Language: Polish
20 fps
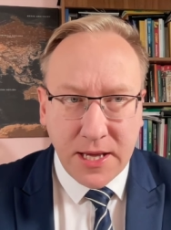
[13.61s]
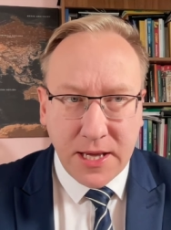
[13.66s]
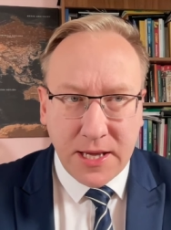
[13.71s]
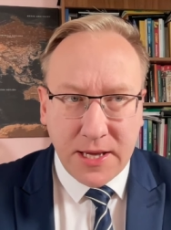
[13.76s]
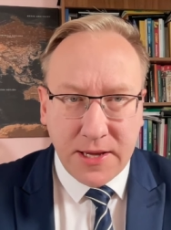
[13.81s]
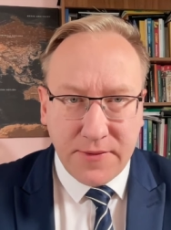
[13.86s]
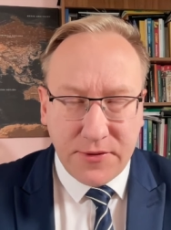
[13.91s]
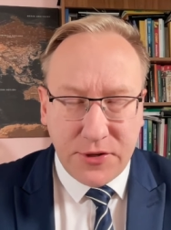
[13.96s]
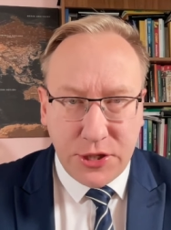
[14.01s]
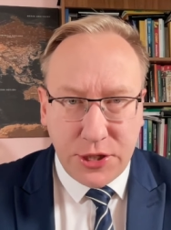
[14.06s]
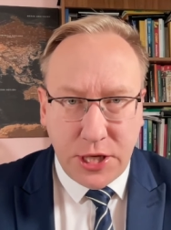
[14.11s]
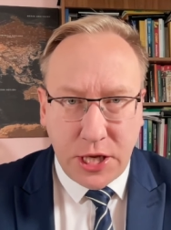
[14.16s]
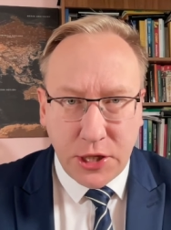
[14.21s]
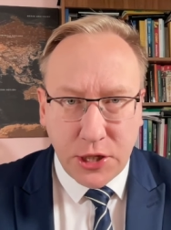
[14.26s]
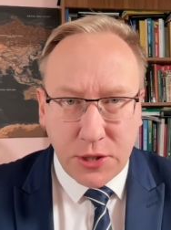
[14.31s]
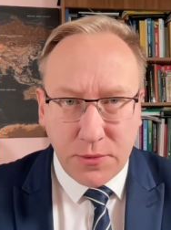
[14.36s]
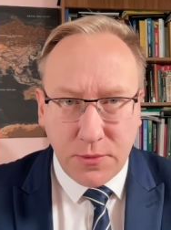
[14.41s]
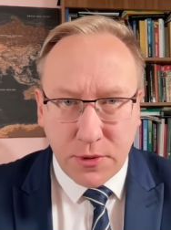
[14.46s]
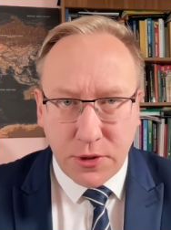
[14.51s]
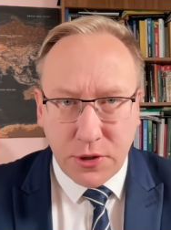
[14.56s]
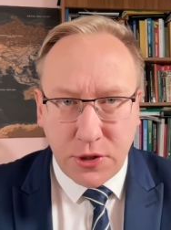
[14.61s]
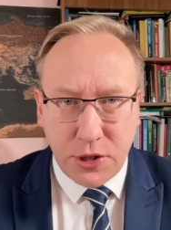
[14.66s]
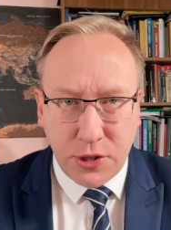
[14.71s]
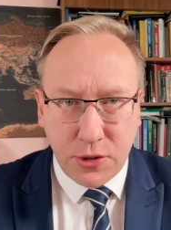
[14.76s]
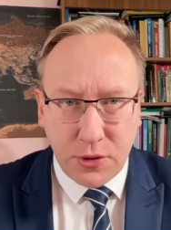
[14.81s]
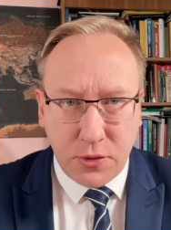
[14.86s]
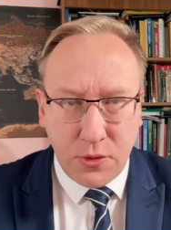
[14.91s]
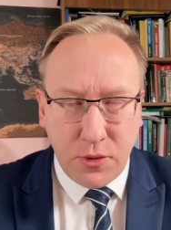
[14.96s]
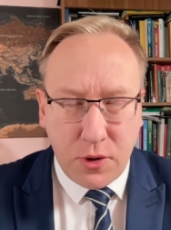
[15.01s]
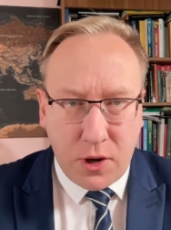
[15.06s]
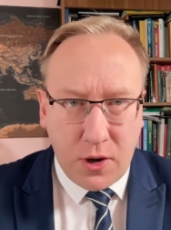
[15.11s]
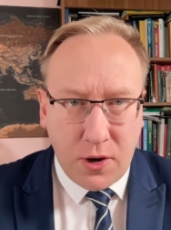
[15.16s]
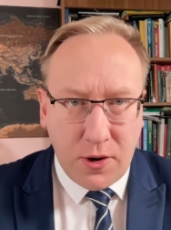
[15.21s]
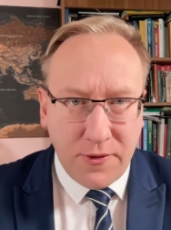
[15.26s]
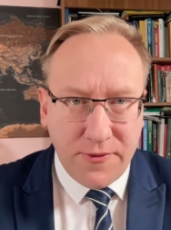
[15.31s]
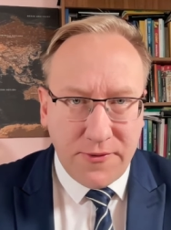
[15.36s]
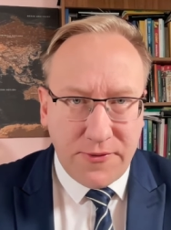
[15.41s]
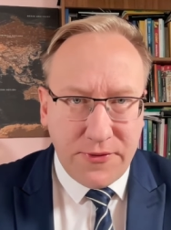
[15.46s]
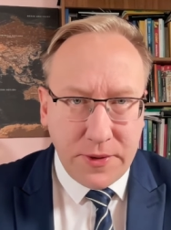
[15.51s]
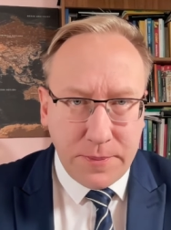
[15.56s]
E, w dzisiejszym odcinku
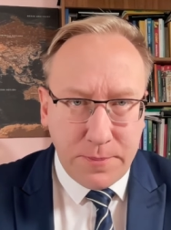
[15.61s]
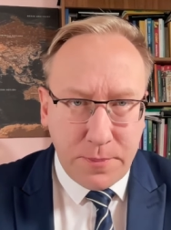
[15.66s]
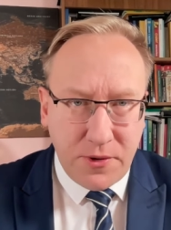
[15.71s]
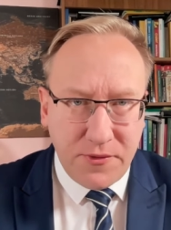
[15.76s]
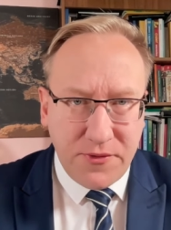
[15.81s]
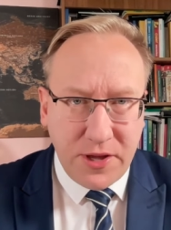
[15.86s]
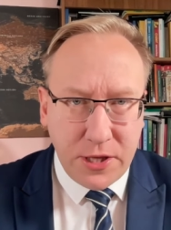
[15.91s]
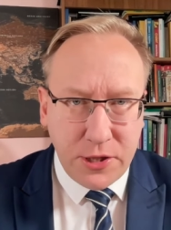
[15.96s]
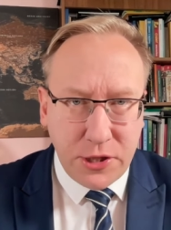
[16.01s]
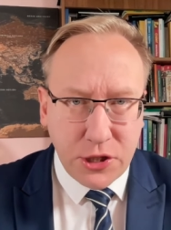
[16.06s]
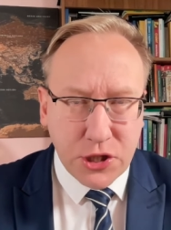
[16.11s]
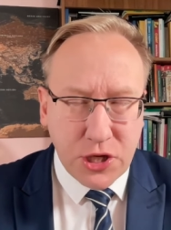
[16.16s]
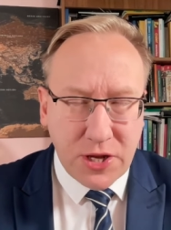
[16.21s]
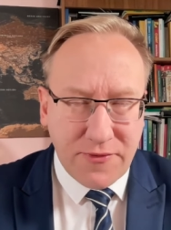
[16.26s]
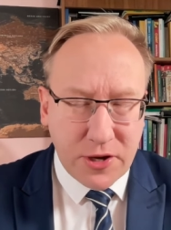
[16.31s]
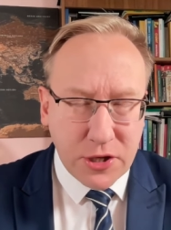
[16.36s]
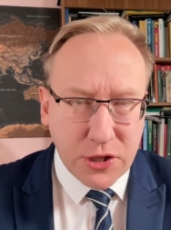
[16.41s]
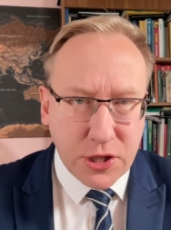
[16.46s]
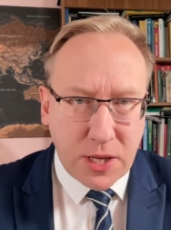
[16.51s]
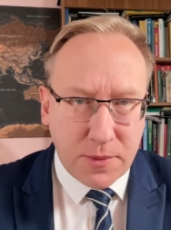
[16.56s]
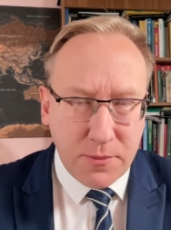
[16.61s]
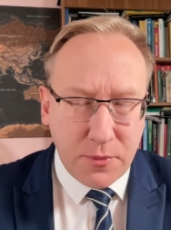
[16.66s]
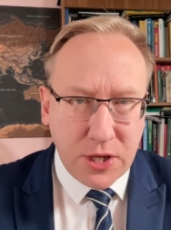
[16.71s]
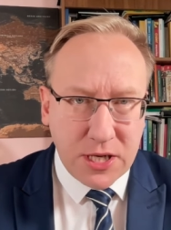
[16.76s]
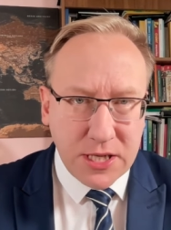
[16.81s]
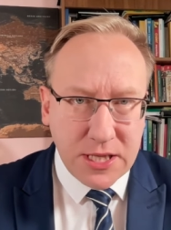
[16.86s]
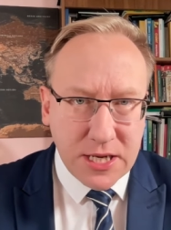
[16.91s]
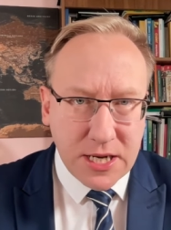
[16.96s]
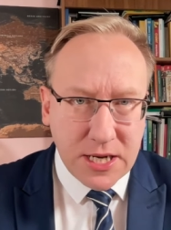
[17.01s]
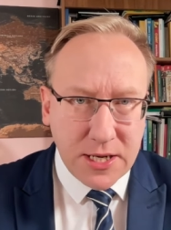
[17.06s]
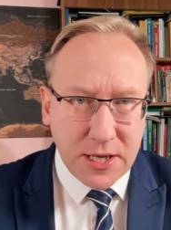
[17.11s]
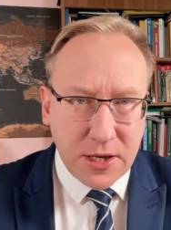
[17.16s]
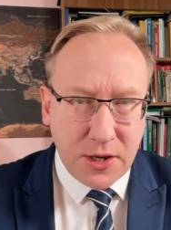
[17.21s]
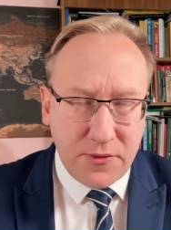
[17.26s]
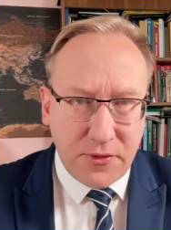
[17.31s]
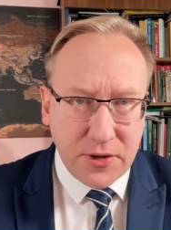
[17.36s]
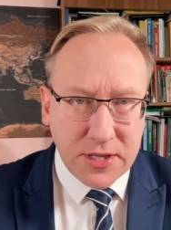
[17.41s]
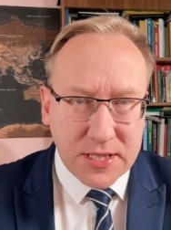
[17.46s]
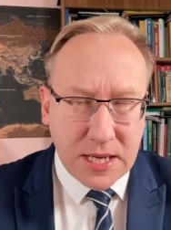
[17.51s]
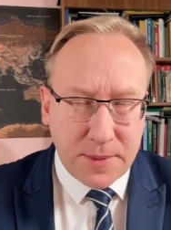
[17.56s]
o wypowiedzi szefa Sztabu
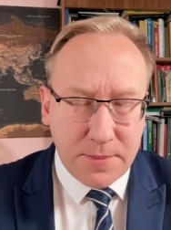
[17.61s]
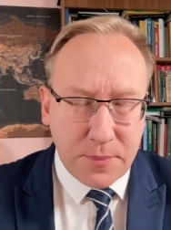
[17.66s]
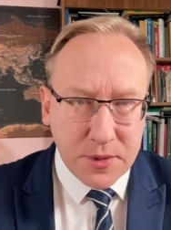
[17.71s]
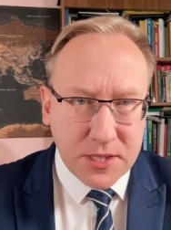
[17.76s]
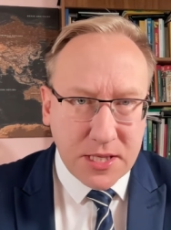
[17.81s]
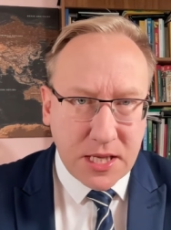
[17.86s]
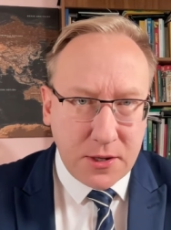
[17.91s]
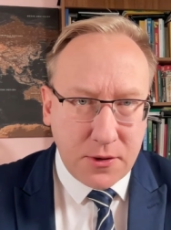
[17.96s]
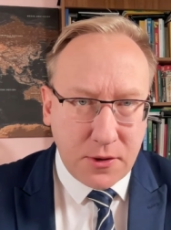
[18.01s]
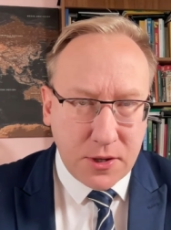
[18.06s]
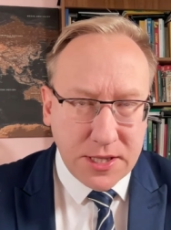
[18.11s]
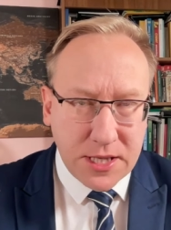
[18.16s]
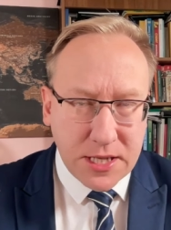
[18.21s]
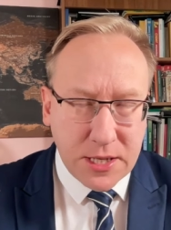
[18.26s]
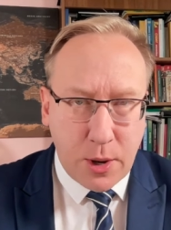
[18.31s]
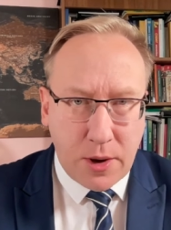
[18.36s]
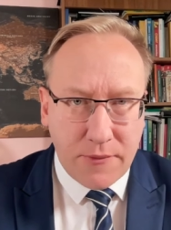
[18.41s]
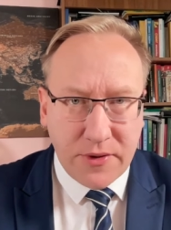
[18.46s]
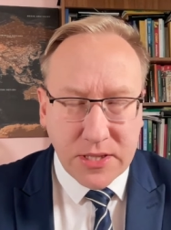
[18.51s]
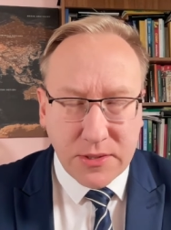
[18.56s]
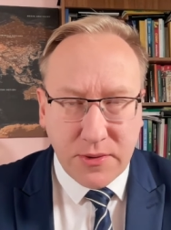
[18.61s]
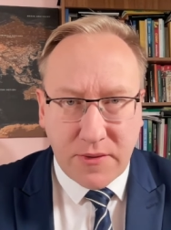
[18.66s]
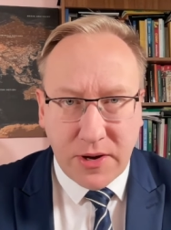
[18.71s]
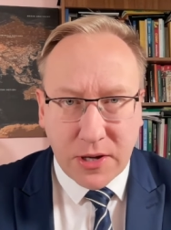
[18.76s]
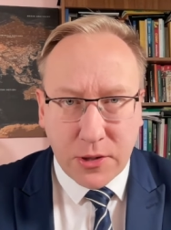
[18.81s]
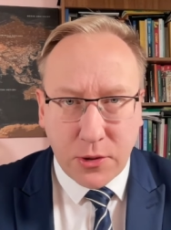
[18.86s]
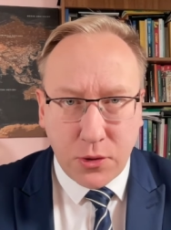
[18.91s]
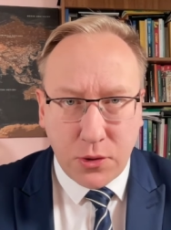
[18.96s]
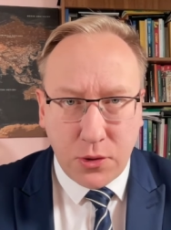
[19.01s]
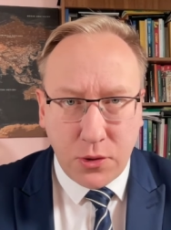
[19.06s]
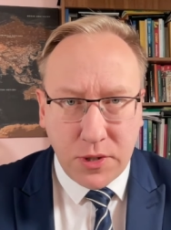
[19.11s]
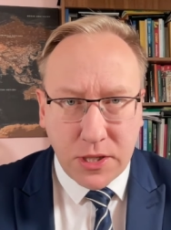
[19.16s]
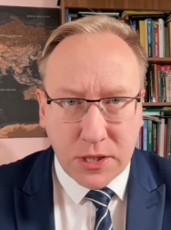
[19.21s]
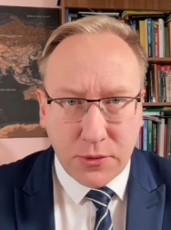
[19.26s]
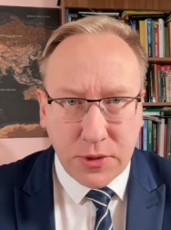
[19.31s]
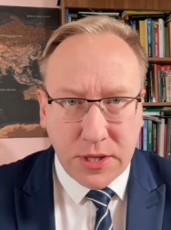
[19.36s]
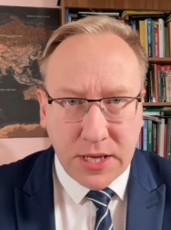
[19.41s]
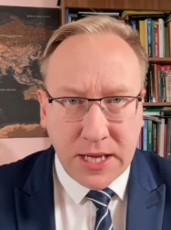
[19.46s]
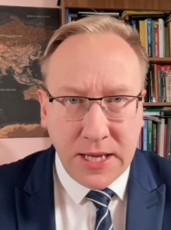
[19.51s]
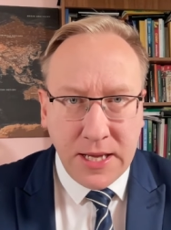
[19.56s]
Generalnego Wojska Polskiego, generała Wiesława Kukuły,
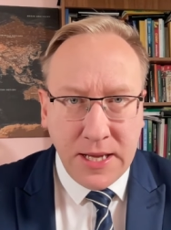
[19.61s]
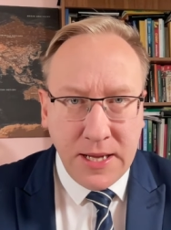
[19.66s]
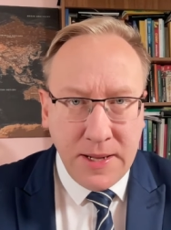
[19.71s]
który